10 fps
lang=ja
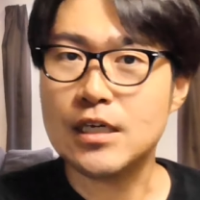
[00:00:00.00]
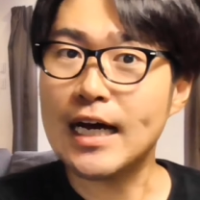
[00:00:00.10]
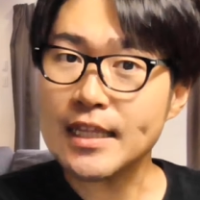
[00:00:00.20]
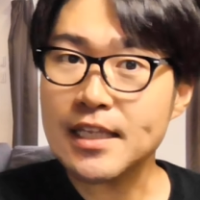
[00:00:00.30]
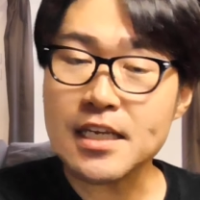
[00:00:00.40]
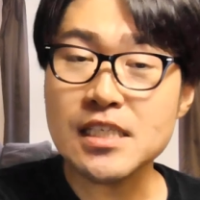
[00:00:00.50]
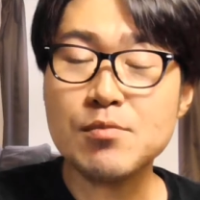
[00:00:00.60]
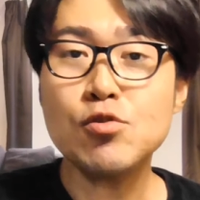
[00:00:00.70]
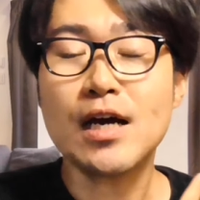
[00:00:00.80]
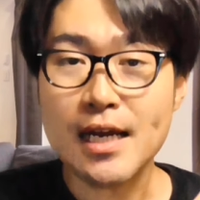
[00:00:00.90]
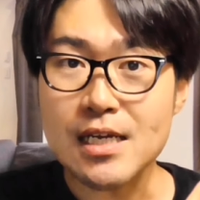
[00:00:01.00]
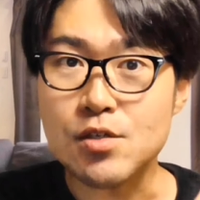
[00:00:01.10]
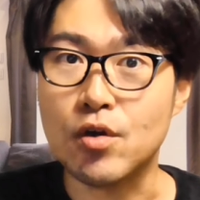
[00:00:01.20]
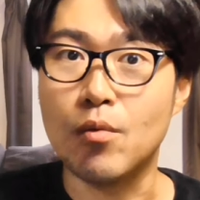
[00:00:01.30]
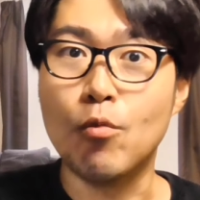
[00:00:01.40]
勝手に自分がね
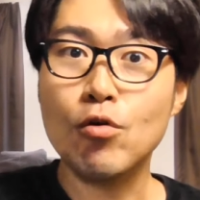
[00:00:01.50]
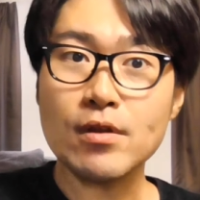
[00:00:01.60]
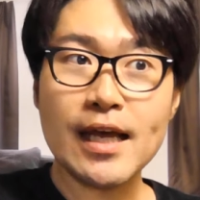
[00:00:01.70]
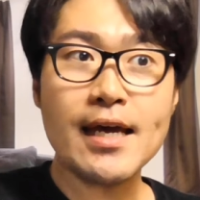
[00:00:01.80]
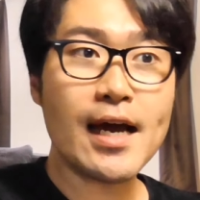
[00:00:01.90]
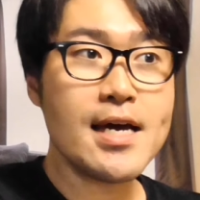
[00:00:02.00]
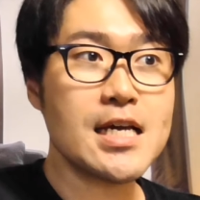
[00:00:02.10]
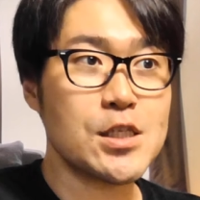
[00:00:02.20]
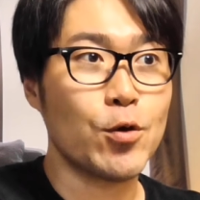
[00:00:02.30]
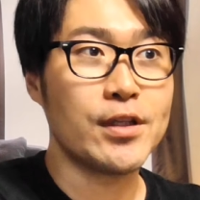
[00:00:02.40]
その問題解決